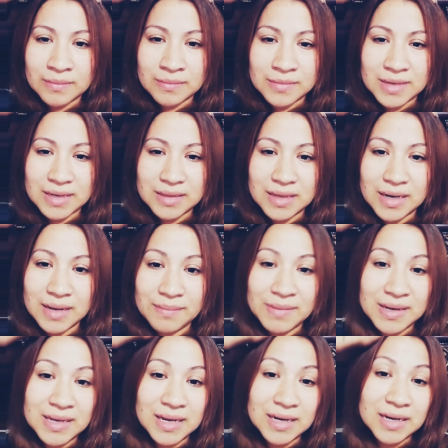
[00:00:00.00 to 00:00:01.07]
trataré
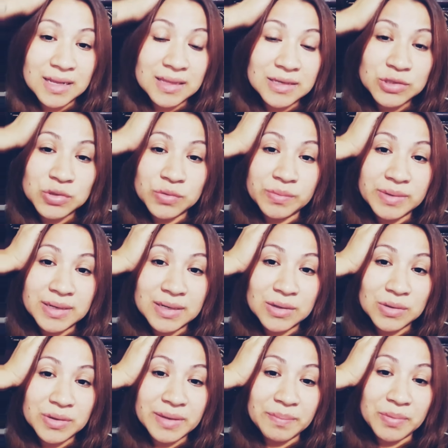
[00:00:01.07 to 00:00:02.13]
mañana de subir
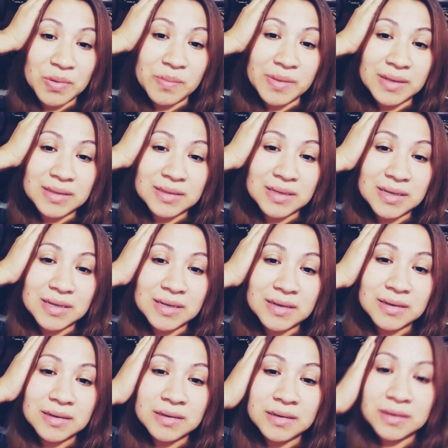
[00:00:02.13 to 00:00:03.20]
lo que
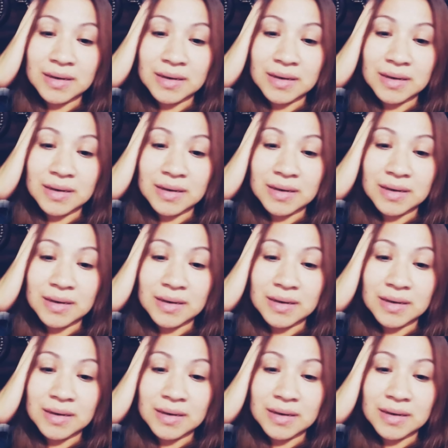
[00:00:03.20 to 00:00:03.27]
prometí.